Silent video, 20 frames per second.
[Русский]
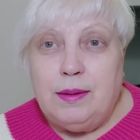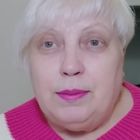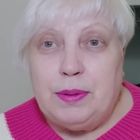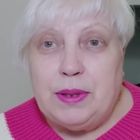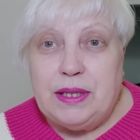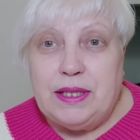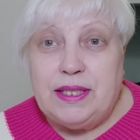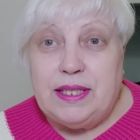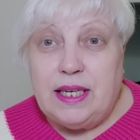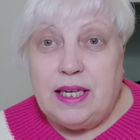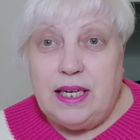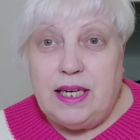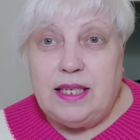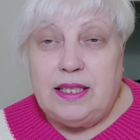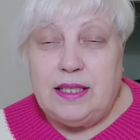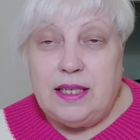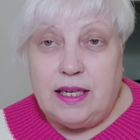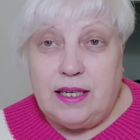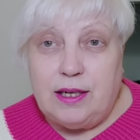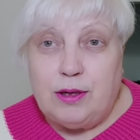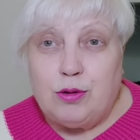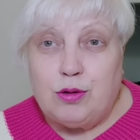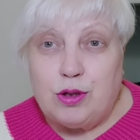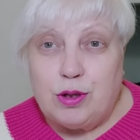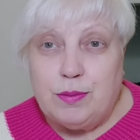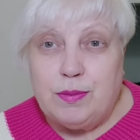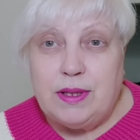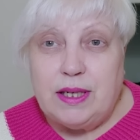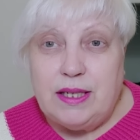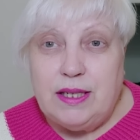Представляете, о
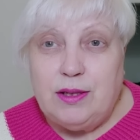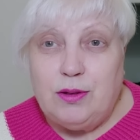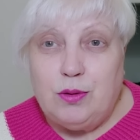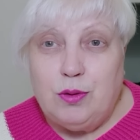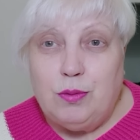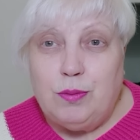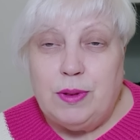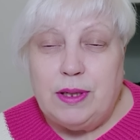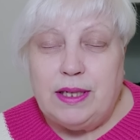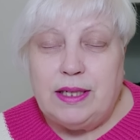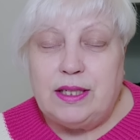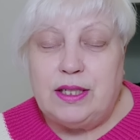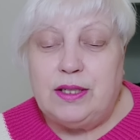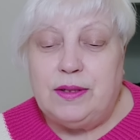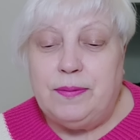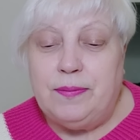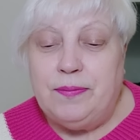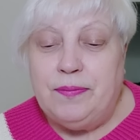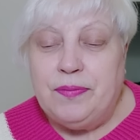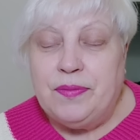хорошем-то не думаешь.